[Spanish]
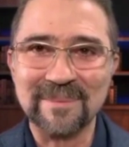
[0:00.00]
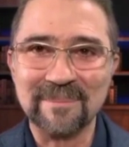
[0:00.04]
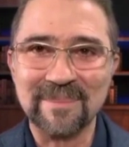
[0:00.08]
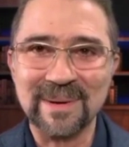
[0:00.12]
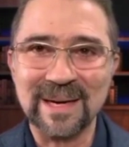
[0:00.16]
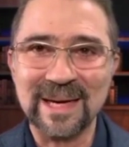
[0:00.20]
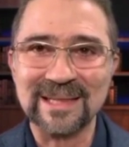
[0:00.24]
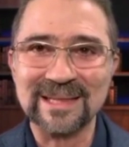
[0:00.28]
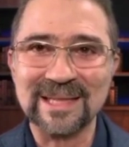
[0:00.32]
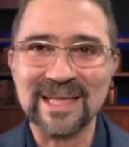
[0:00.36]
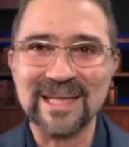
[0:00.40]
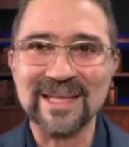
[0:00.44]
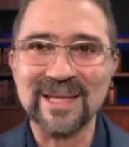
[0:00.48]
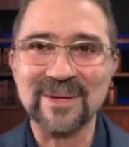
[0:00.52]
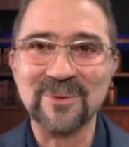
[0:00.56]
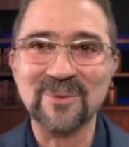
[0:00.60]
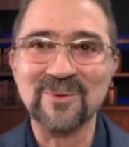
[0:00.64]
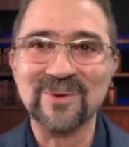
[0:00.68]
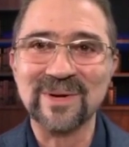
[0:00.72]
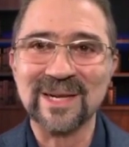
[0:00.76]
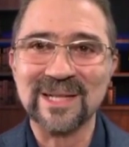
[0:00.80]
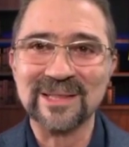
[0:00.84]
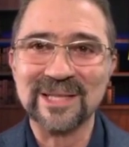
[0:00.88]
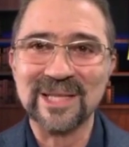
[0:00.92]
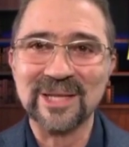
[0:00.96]
para tener
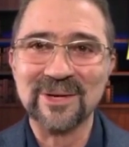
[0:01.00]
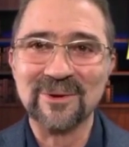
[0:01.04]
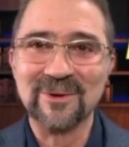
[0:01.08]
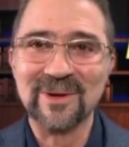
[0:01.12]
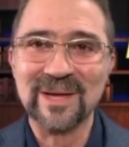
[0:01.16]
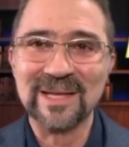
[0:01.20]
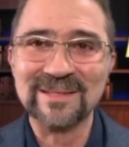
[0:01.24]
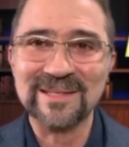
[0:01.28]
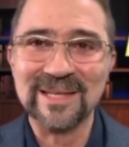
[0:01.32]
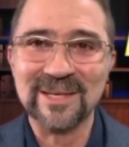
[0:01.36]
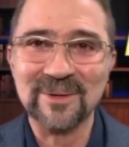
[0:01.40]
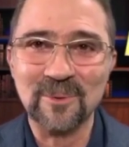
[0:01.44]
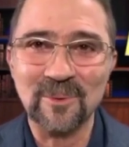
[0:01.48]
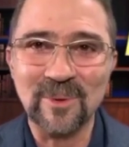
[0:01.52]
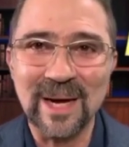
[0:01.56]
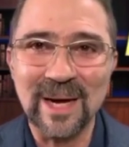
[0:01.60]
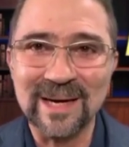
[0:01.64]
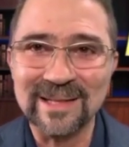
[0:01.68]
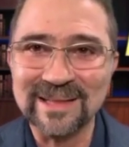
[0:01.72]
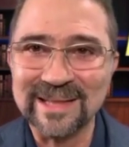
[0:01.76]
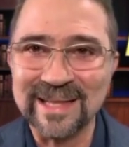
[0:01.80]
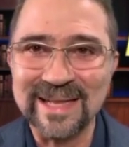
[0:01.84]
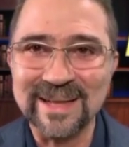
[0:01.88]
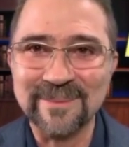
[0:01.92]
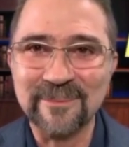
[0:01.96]
un retiro en ese
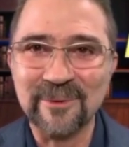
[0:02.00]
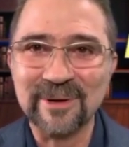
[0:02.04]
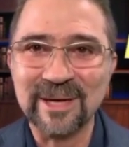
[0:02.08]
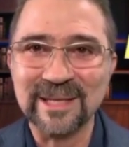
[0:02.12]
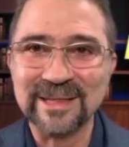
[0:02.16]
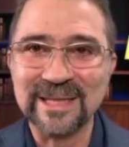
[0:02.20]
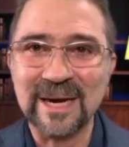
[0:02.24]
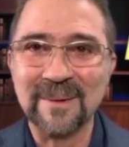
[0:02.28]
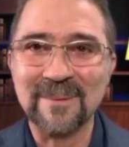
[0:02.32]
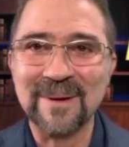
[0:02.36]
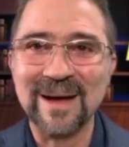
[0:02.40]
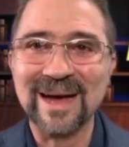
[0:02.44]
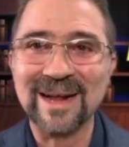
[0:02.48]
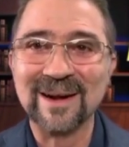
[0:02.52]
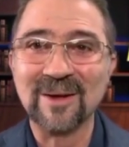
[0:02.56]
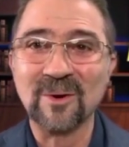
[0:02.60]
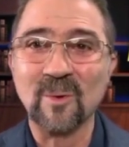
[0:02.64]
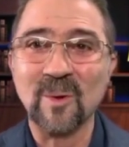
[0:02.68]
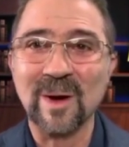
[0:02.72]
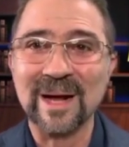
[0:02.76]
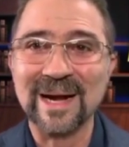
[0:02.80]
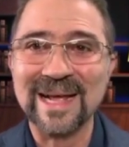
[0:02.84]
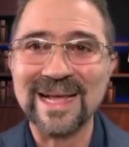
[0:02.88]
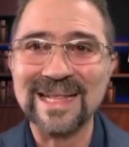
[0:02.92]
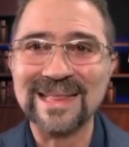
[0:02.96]
lugar tenemos que trabajar
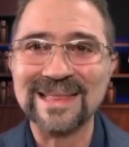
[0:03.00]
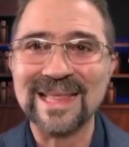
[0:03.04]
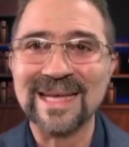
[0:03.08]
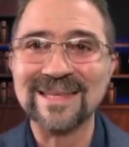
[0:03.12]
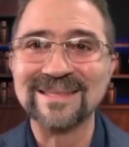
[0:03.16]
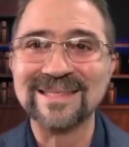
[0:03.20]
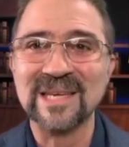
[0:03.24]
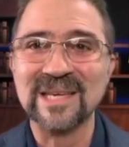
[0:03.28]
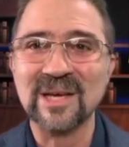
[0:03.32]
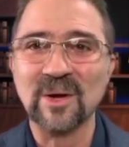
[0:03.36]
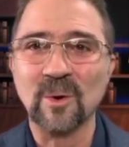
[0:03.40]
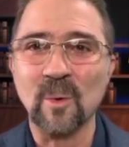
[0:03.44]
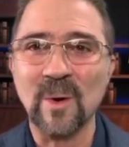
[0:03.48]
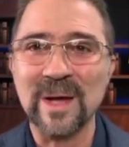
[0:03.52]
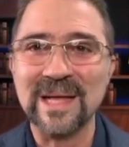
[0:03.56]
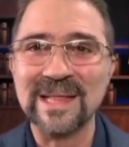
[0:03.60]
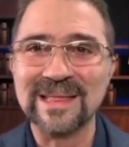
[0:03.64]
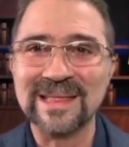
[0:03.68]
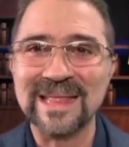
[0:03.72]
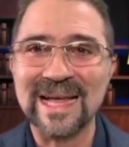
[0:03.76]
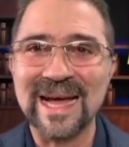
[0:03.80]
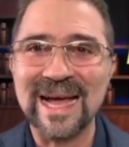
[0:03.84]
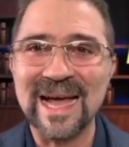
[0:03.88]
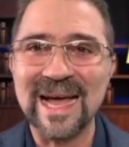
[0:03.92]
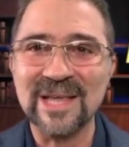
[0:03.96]
40,
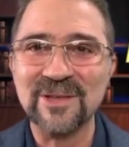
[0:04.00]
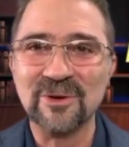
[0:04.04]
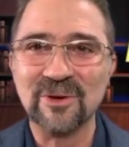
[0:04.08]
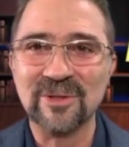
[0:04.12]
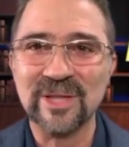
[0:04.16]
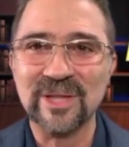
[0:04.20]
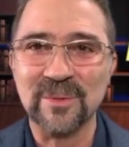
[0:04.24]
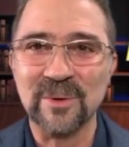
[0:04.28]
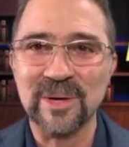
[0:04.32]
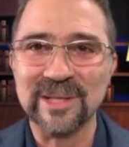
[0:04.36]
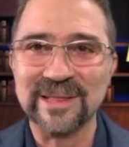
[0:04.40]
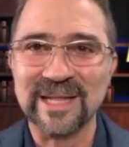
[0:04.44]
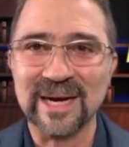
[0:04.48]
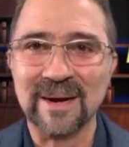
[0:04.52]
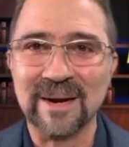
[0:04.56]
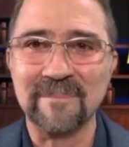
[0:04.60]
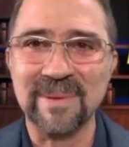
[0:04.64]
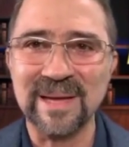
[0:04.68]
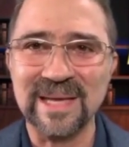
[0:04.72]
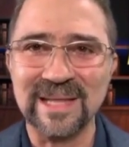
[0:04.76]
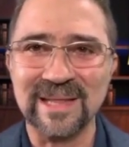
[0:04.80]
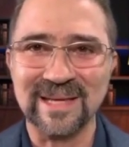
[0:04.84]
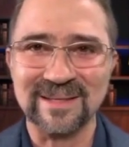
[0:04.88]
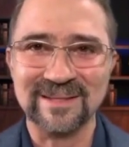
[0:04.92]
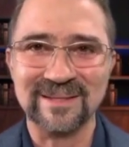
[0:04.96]
50 años de nuestras
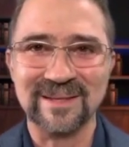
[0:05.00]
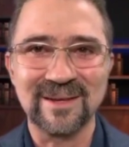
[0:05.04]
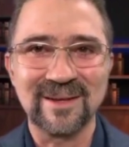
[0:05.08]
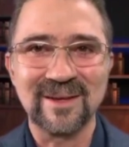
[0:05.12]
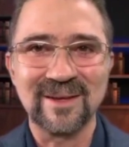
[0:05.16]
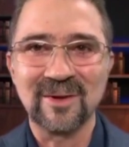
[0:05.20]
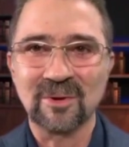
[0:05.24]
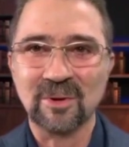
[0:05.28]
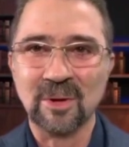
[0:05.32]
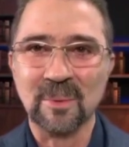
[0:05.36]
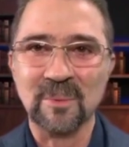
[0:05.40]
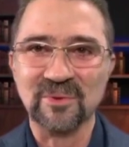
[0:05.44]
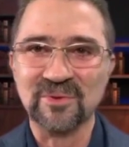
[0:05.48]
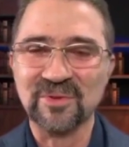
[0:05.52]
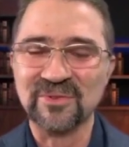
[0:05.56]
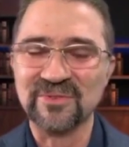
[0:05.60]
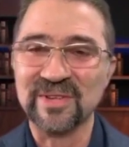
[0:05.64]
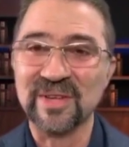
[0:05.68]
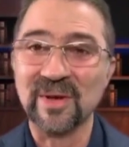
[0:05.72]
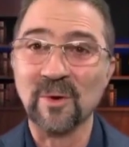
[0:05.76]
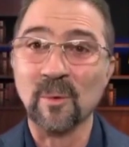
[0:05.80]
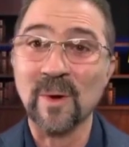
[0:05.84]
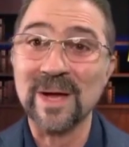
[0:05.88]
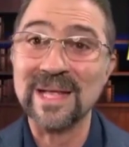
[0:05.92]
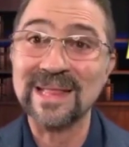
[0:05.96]
vidas, como si
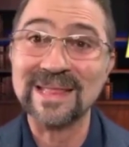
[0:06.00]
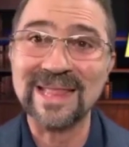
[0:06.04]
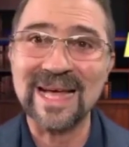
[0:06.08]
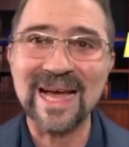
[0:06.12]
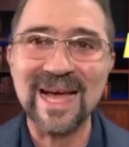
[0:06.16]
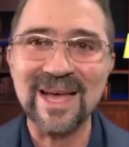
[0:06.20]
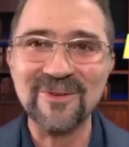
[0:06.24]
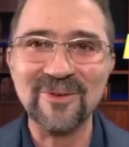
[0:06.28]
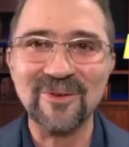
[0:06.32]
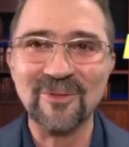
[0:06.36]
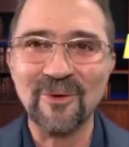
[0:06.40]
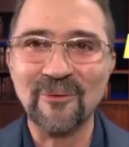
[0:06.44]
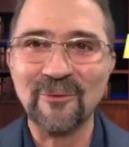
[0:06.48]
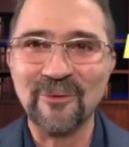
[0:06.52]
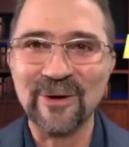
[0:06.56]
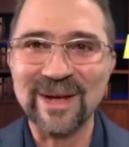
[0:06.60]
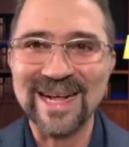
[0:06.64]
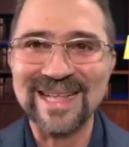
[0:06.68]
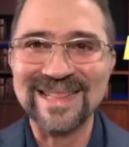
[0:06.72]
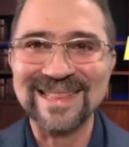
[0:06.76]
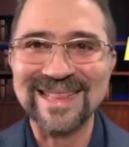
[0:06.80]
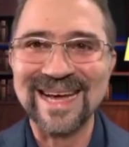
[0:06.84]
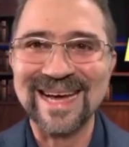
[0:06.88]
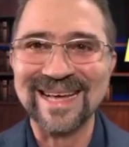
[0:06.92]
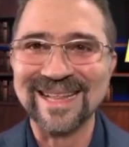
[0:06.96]
50 años no
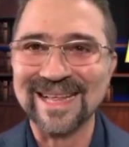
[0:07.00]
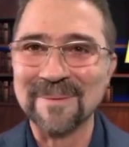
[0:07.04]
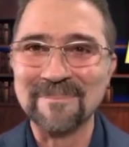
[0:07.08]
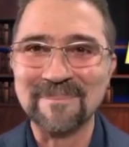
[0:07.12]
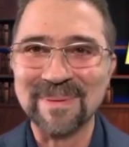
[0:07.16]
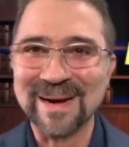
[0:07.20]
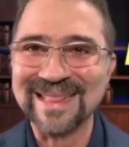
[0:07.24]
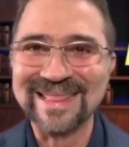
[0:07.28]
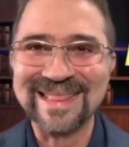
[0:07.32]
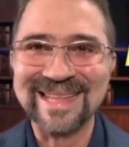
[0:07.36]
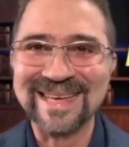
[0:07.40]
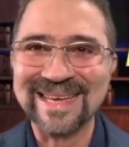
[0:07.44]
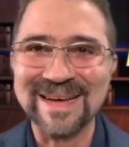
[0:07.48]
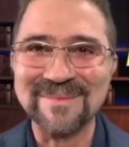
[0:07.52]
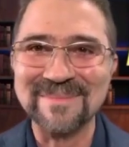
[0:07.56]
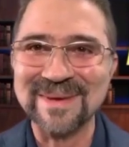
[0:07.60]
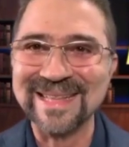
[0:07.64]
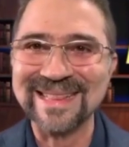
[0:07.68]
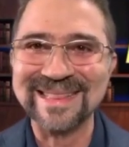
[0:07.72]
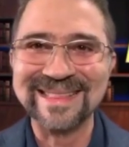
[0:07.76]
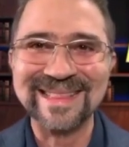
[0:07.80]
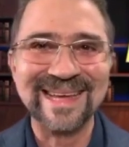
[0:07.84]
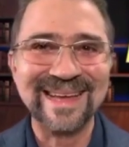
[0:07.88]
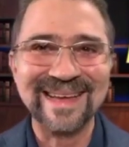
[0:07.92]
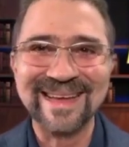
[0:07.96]
fueran nada, es
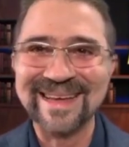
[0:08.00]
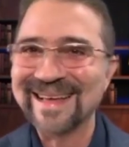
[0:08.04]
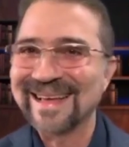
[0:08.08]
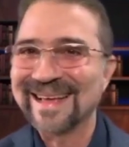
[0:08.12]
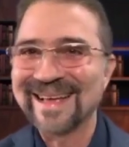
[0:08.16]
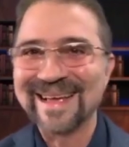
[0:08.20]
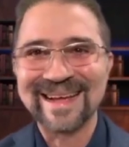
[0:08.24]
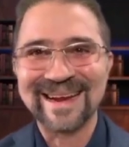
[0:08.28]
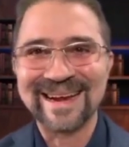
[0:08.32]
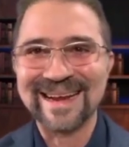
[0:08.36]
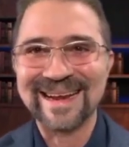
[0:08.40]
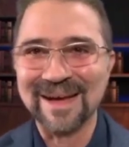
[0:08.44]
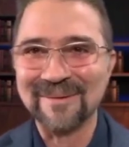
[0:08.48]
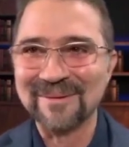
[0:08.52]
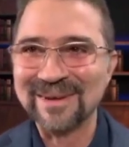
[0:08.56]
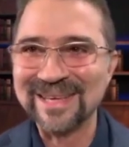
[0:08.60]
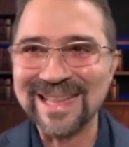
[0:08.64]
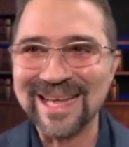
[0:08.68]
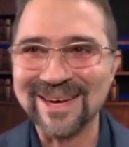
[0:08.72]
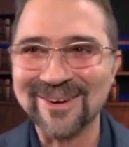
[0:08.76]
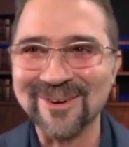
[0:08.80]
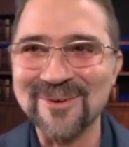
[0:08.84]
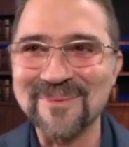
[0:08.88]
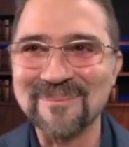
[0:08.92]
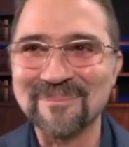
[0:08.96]
prácticamente la
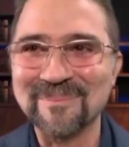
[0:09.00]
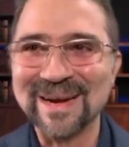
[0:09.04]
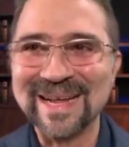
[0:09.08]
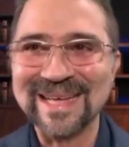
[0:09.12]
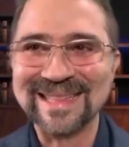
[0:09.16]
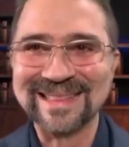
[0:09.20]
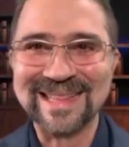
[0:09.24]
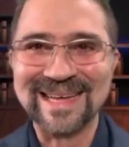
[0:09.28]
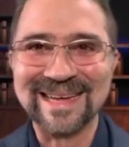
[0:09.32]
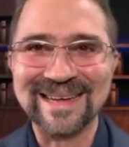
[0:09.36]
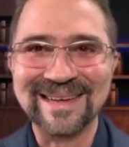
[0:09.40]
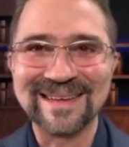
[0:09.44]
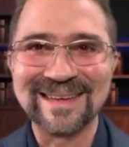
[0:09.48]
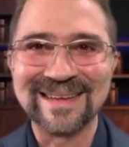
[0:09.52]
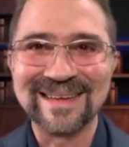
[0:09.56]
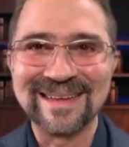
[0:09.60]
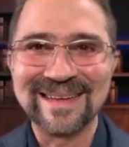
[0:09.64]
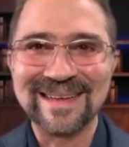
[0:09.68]
vida completa.